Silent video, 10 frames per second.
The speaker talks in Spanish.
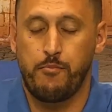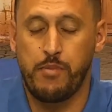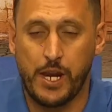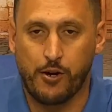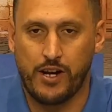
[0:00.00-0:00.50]

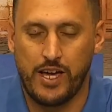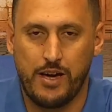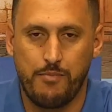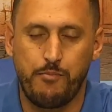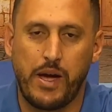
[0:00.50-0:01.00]
Miércoles
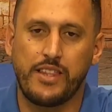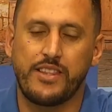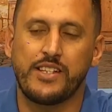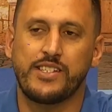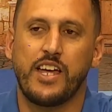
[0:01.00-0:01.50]

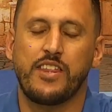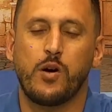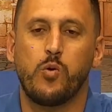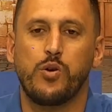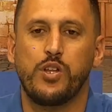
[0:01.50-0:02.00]
26
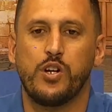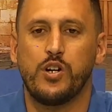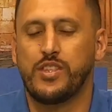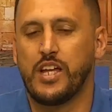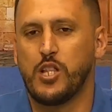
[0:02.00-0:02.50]
de
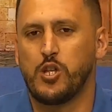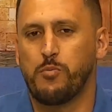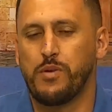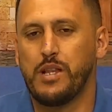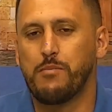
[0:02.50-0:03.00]
junio del
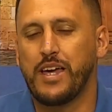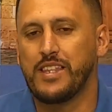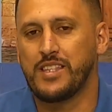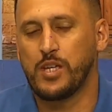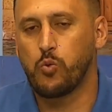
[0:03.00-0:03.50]

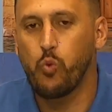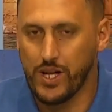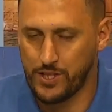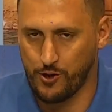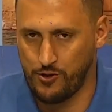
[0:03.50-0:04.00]

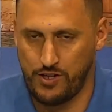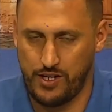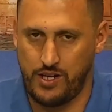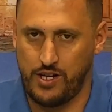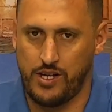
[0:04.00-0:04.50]
2024.
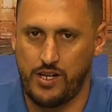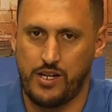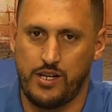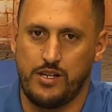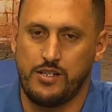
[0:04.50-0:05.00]

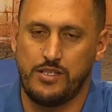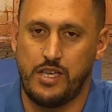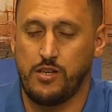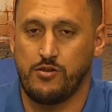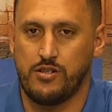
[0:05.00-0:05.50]
Eh,
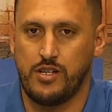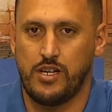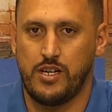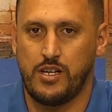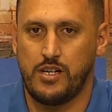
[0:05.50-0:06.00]
ya digo,
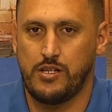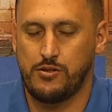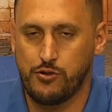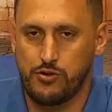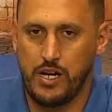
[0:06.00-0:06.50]
eh,
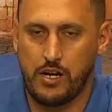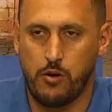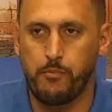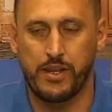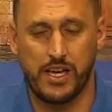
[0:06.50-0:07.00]
son días
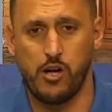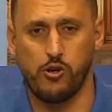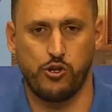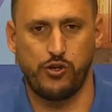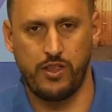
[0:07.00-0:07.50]

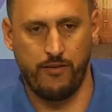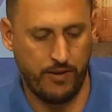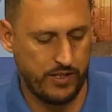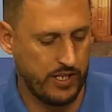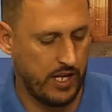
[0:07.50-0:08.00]
complicados, son días
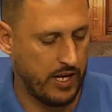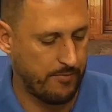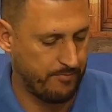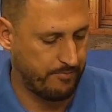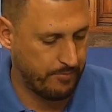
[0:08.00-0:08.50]

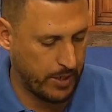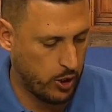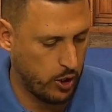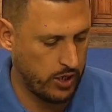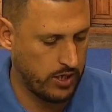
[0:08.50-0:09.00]
difíciles,
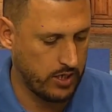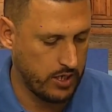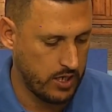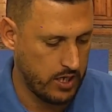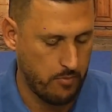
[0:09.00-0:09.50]
pero hoy
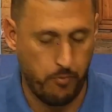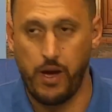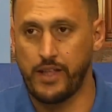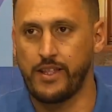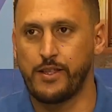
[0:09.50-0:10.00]

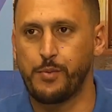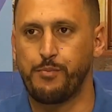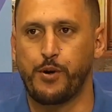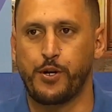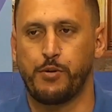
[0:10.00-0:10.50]
voy a extender
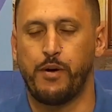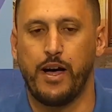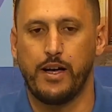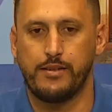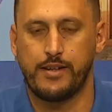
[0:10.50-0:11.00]
un poquito
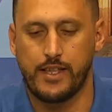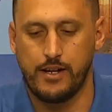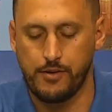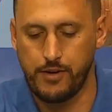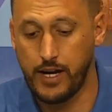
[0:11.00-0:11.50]
más,
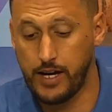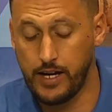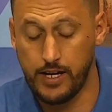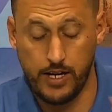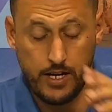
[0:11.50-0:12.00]
¿verdad? Hoy voy
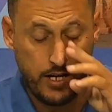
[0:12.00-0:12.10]
a,